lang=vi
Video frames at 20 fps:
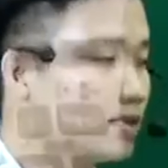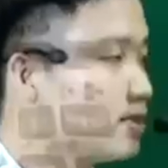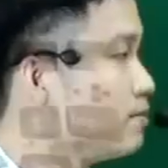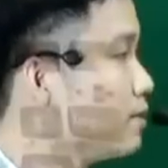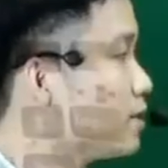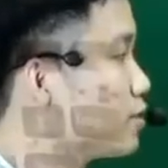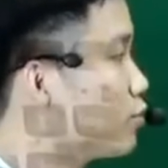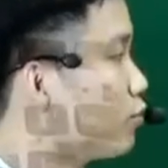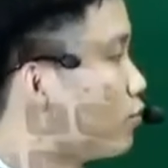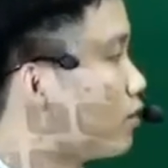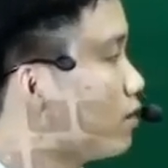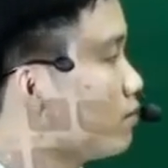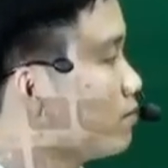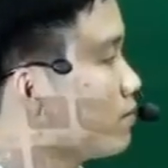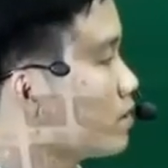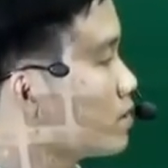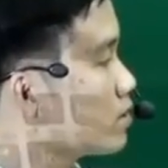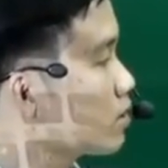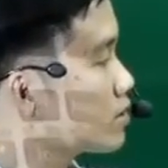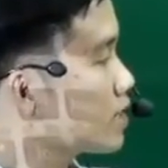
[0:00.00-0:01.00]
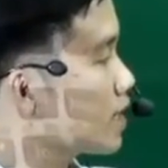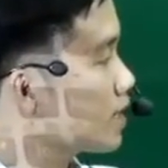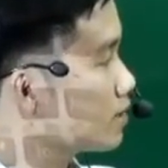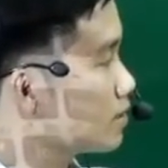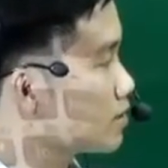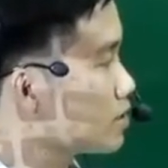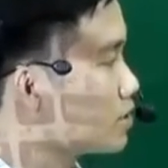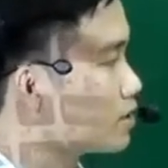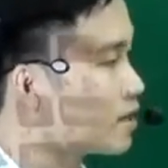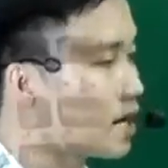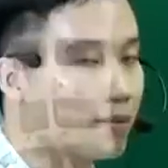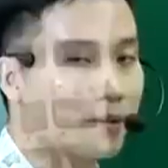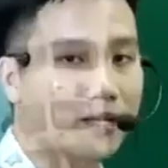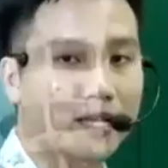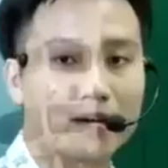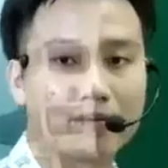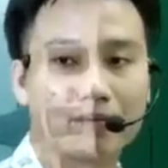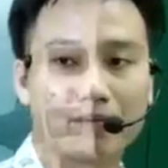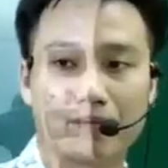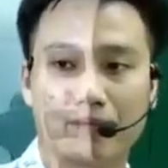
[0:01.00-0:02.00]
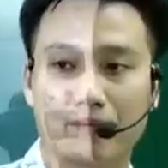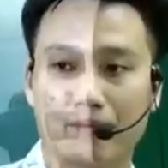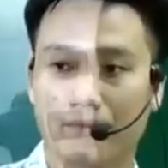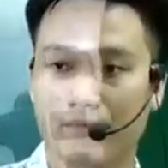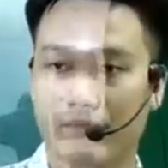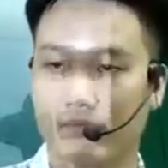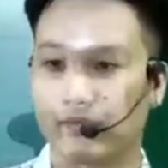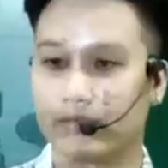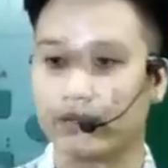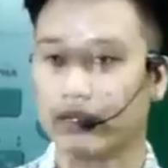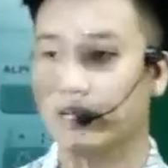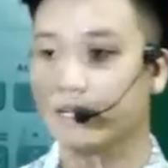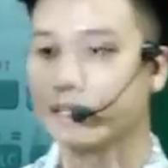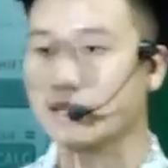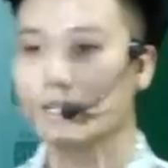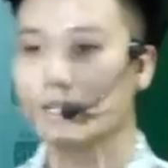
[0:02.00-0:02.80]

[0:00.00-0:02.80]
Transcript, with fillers: thì mình chủ động mình cho chạy từ -5 đến 5. Đây là